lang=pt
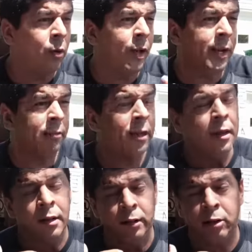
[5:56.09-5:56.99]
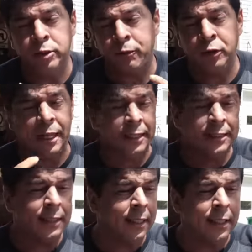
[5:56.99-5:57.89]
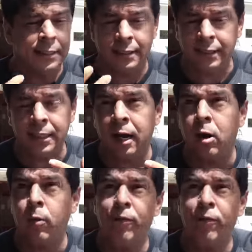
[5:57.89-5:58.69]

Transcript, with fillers: Eu, era, eu já fui taxista tal.